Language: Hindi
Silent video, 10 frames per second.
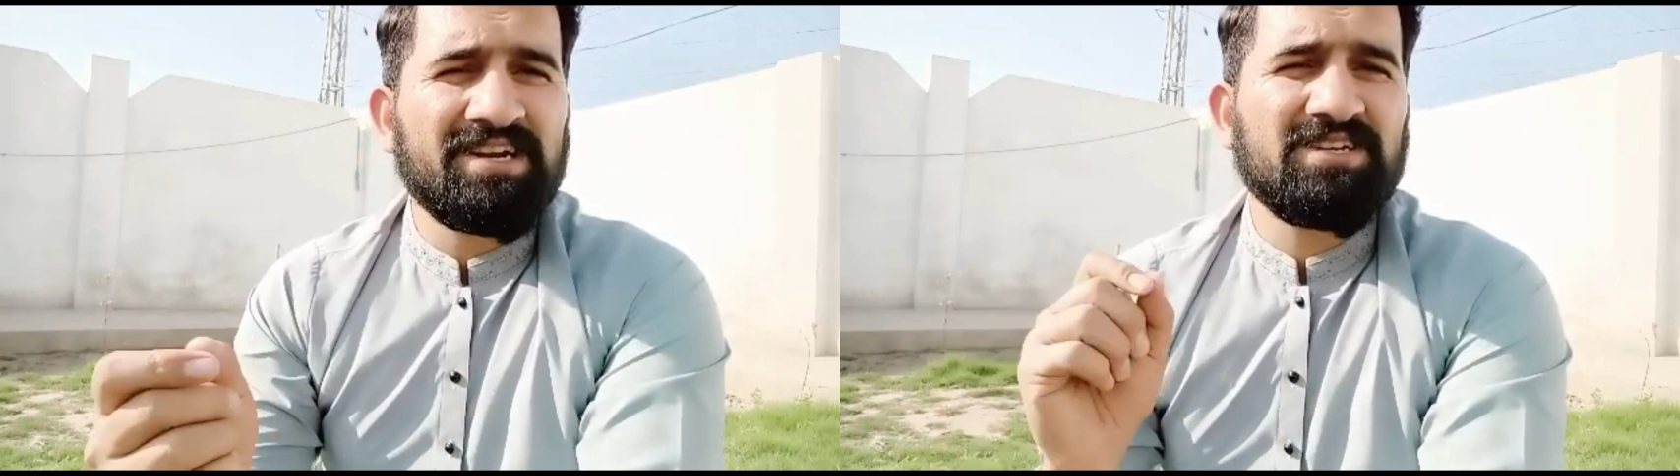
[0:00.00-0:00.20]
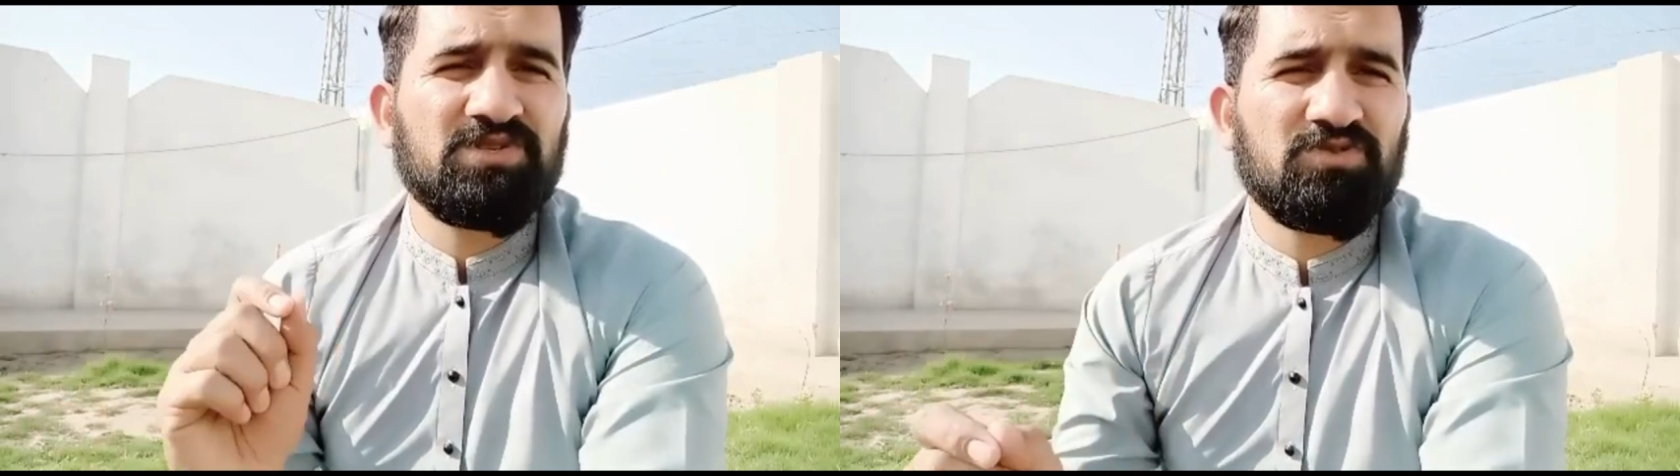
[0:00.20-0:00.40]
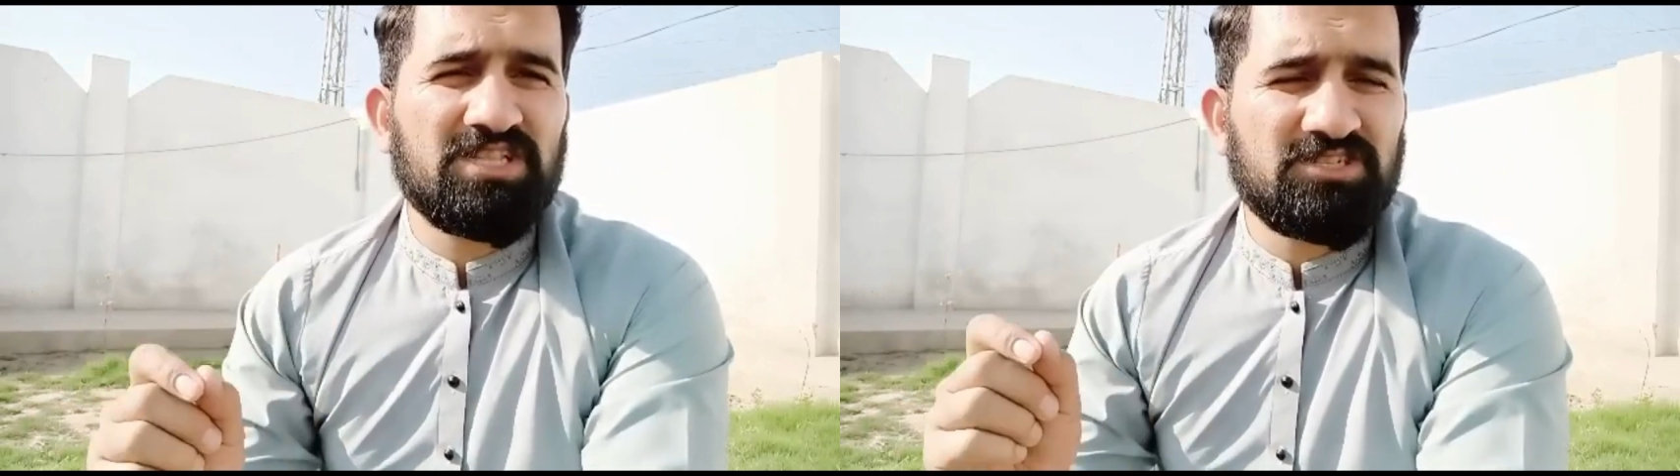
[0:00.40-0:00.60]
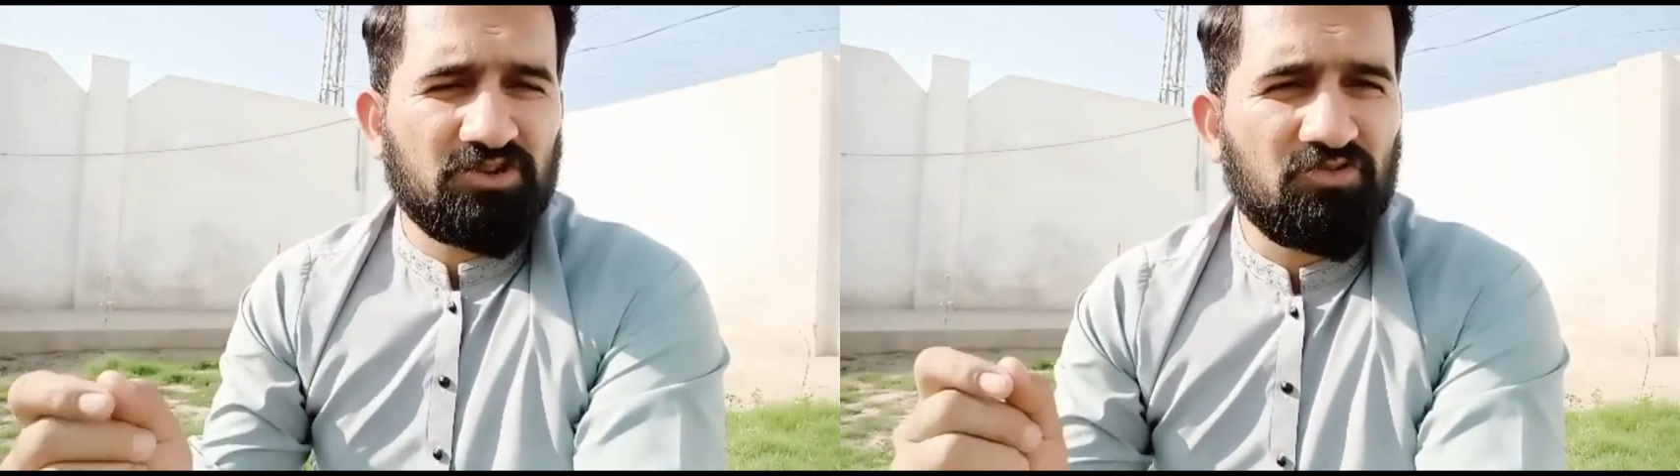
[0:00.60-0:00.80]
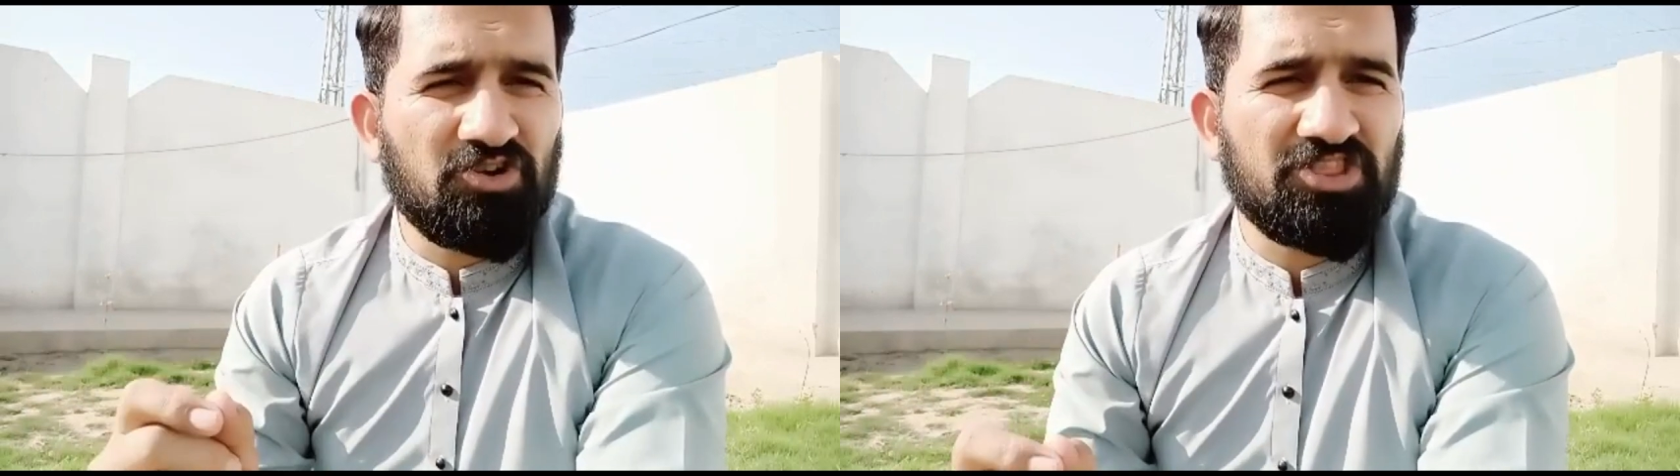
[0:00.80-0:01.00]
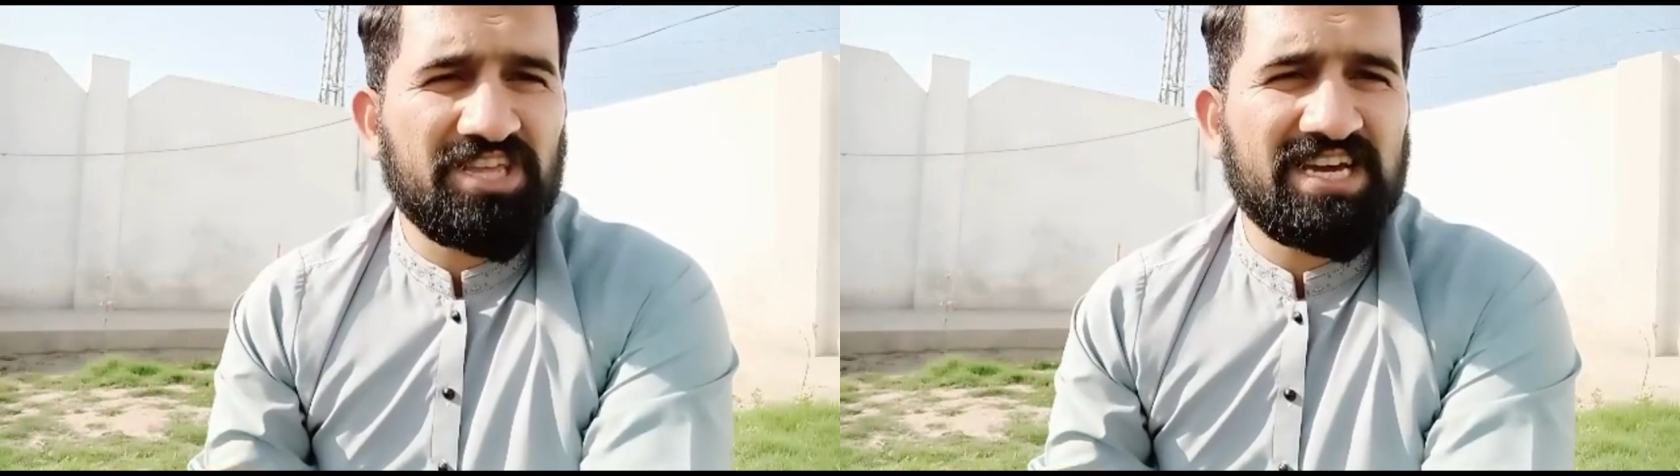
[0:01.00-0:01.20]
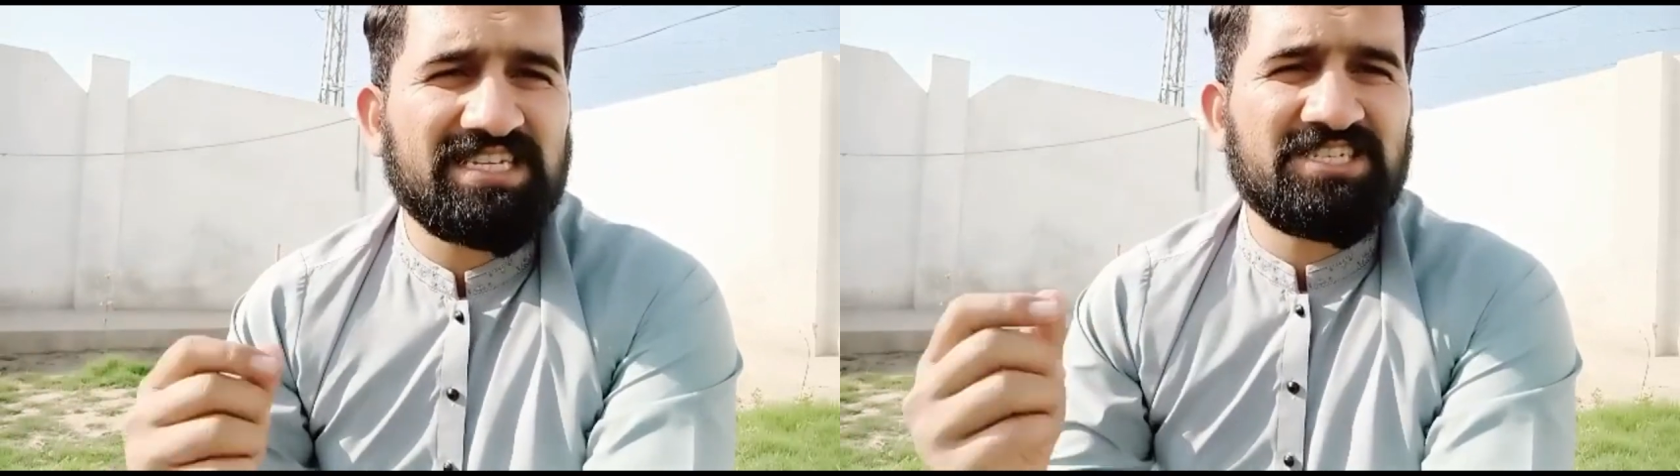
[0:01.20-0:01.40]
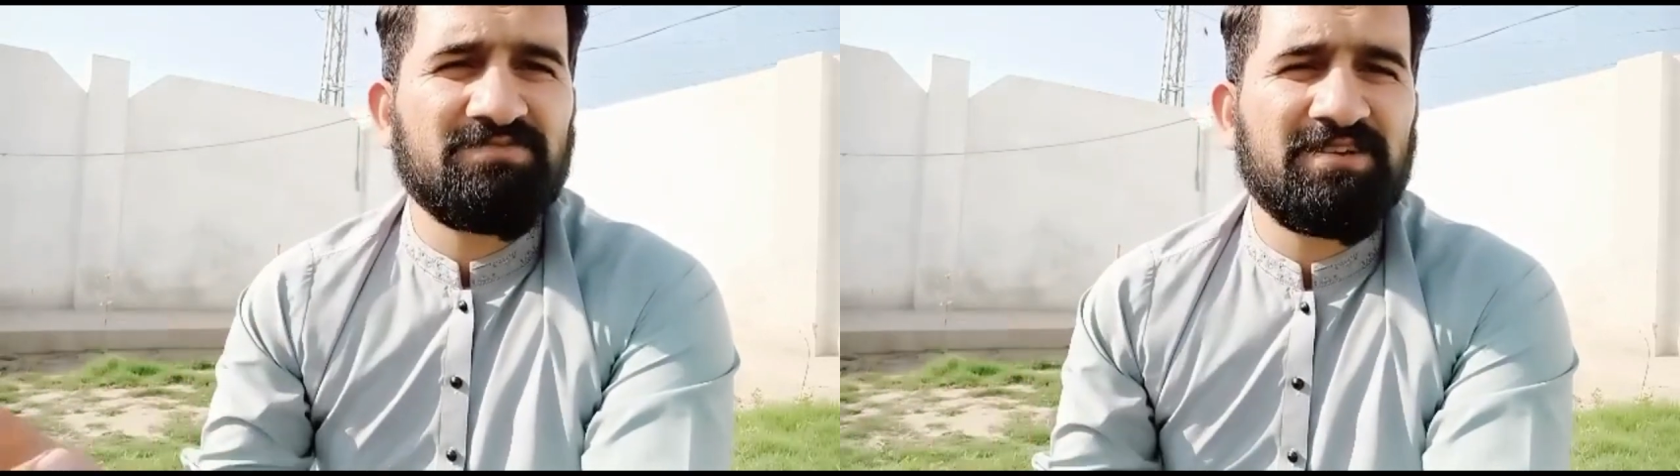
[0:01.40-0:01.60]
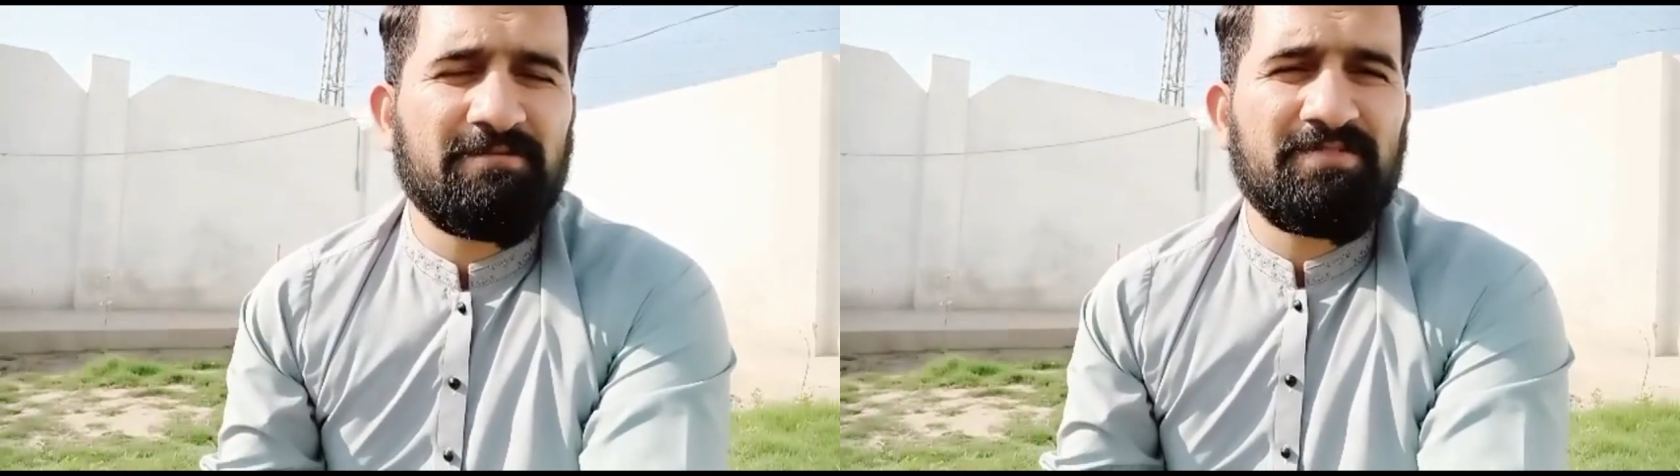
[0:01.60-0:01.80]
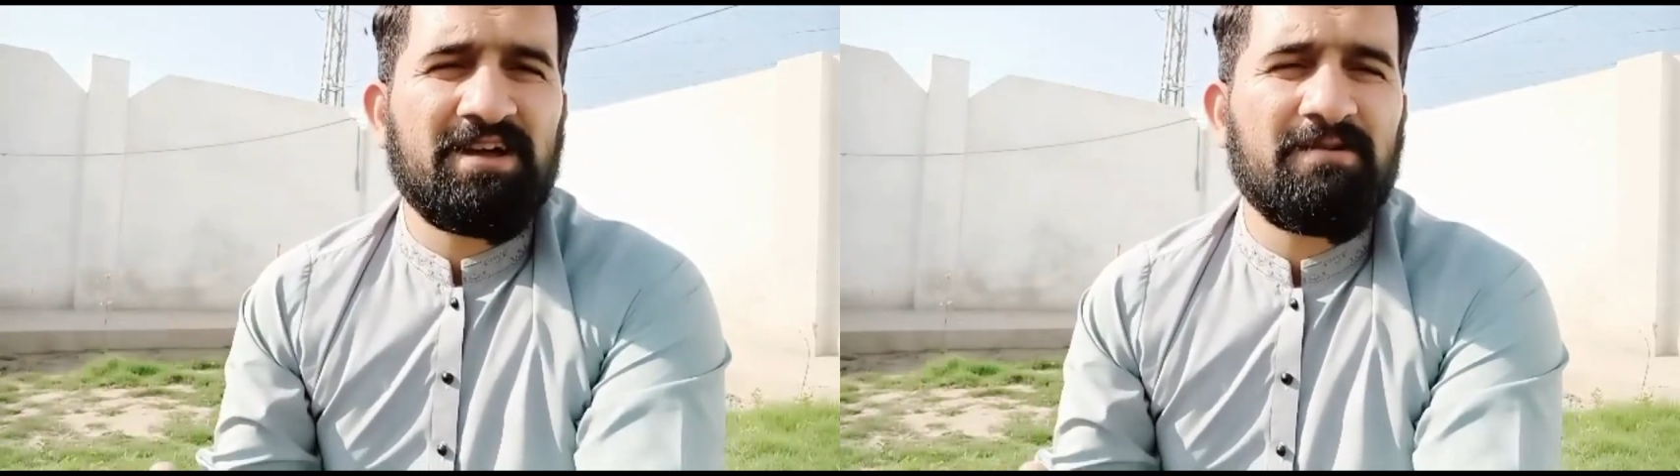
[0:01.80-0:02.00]
ज़रूरत ज़रूर होती है जिसमें
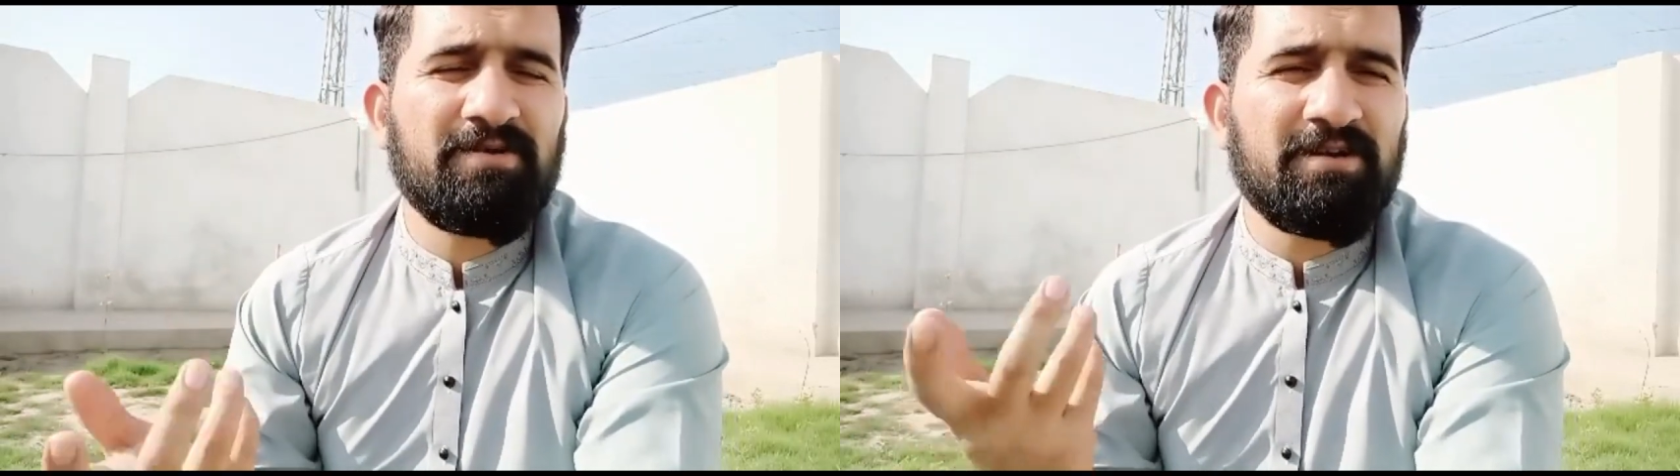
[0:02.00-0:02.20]
अपना आपका